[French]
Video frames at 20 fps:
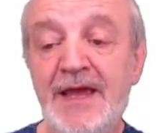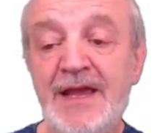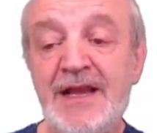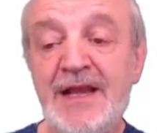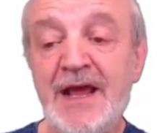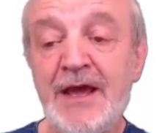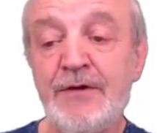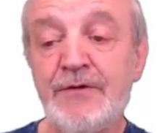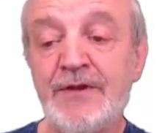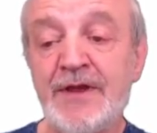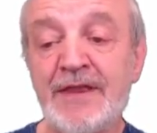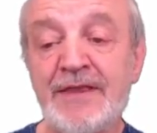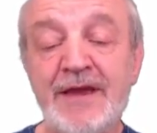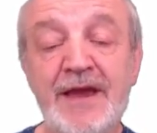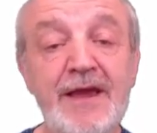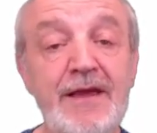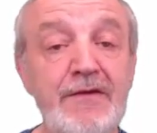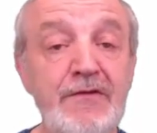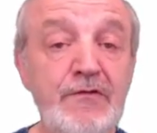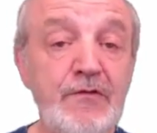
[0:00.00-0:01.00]
Il a une
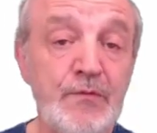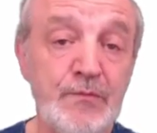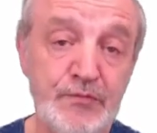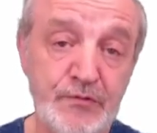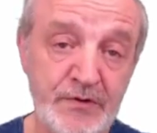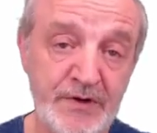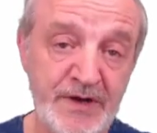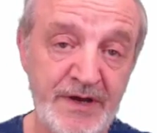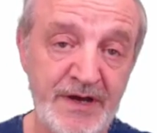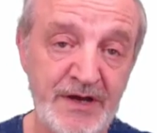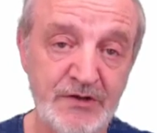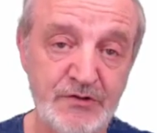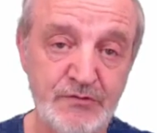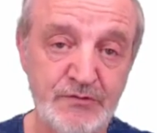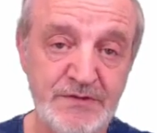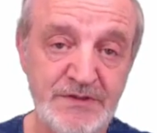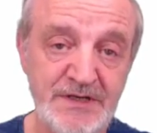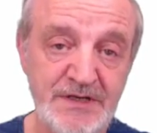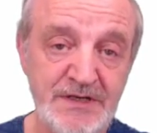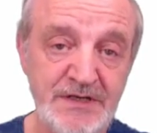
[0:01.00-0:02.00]
adresse, on pourrait
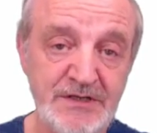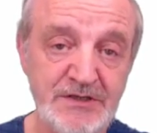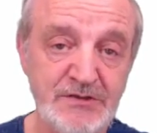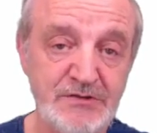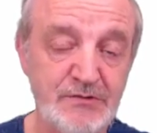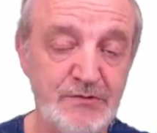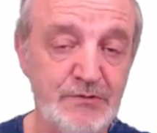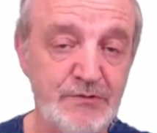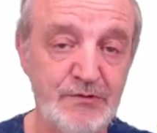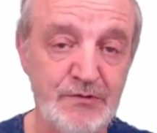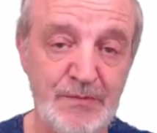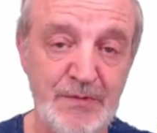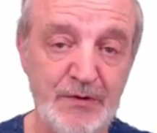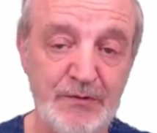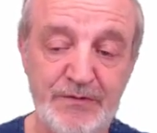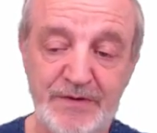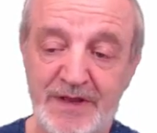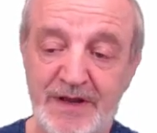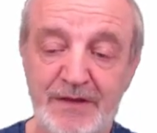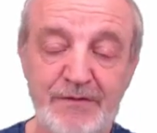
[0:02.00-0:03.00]
rajouter son
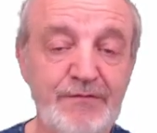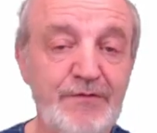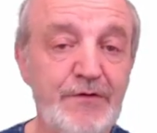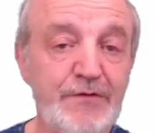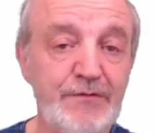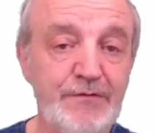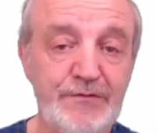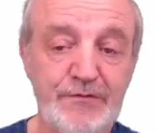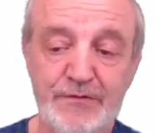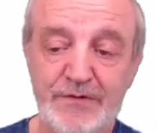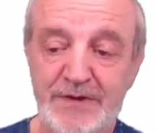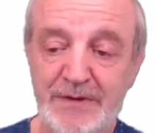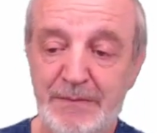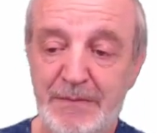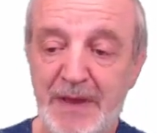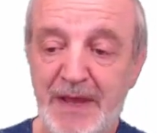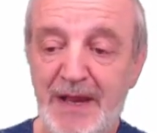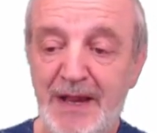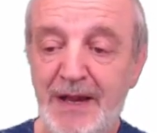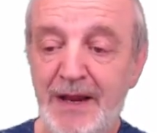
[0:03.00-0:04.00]
numéro de téléphone ou son
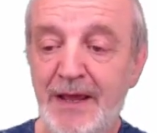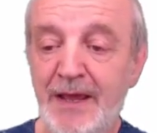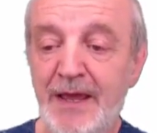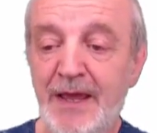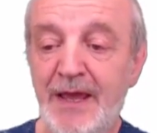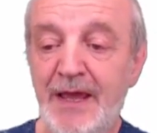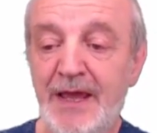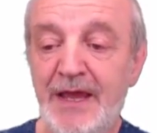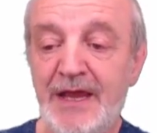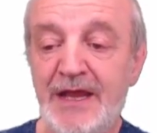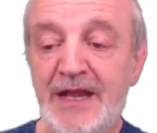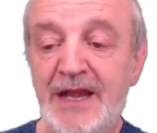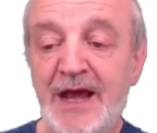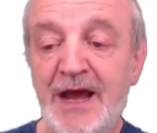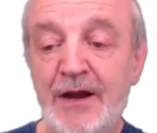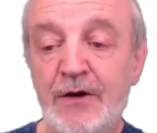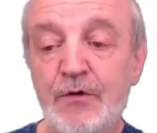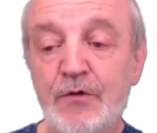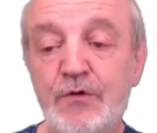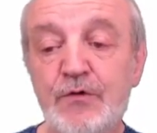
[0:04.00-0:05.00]
email. Il
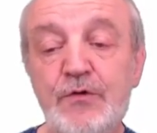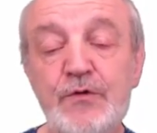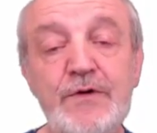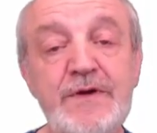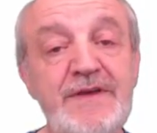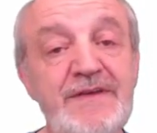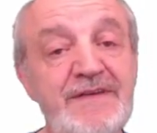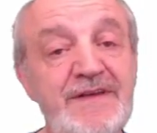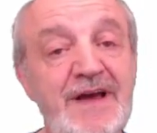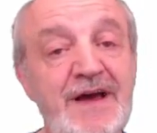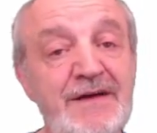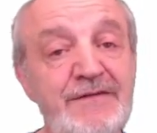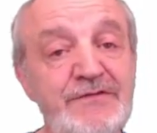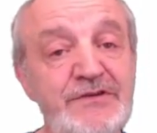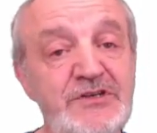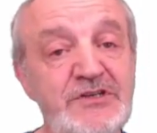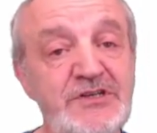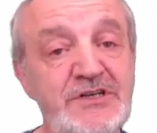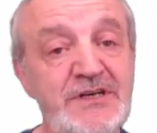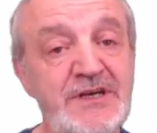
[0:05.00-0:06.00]
a un logo qui sera
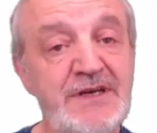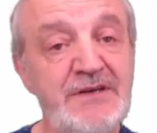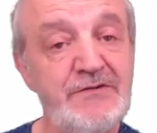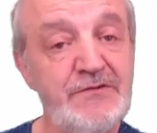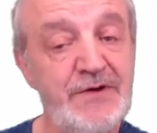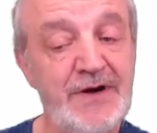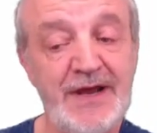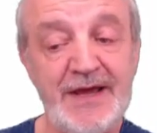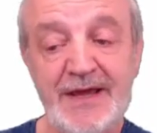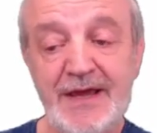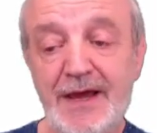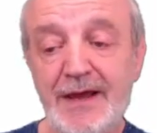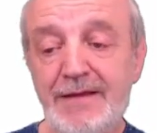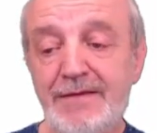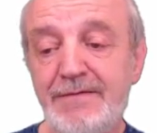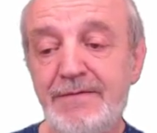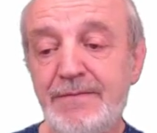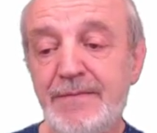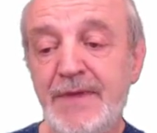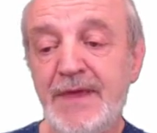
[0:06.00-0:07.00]
affiché sur la
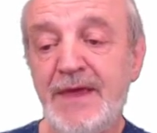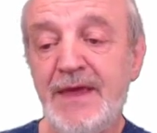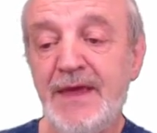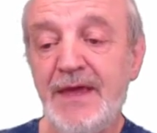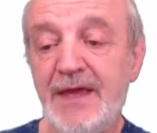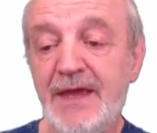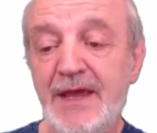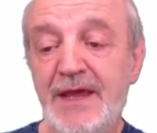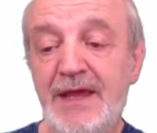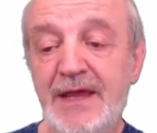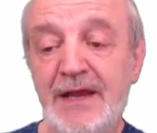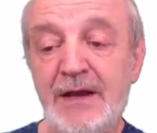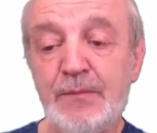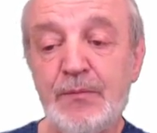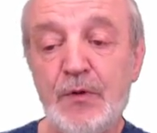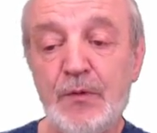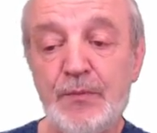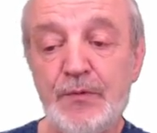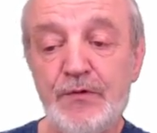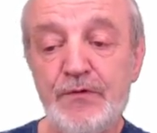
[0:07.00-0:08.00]
carte et il
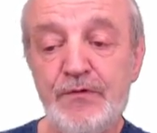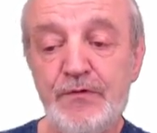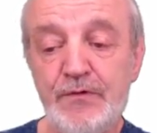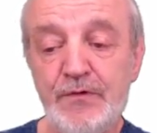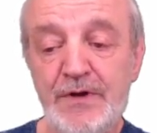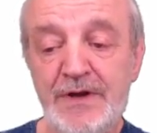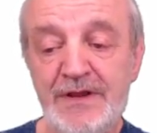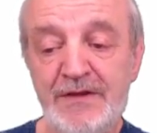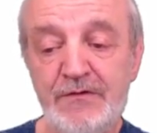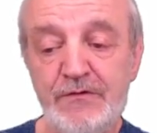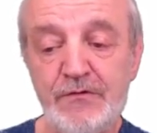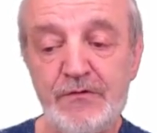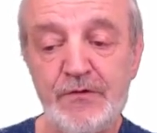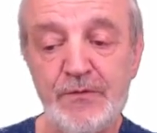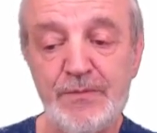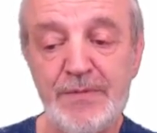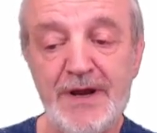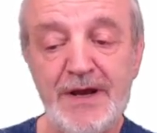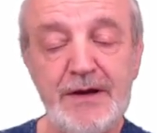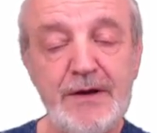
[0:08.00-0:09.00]
propose une liste de
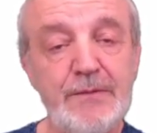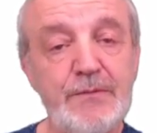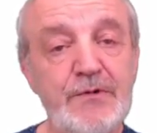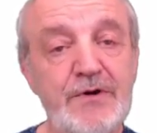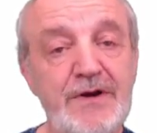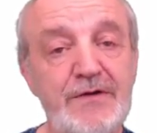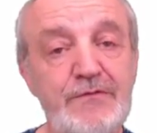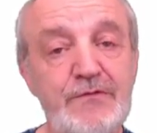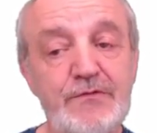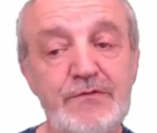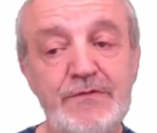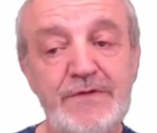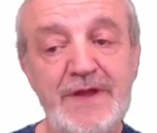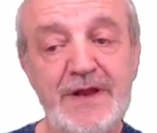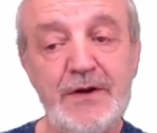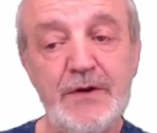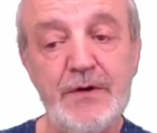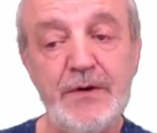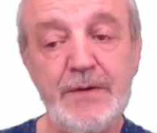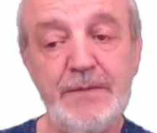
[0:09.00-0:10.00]
plats comme on l'a vu tout
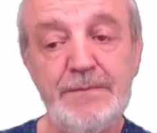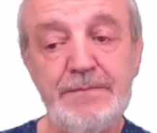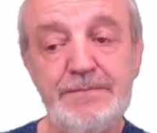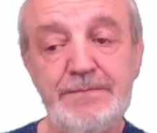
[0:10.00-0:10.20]
à l'heure.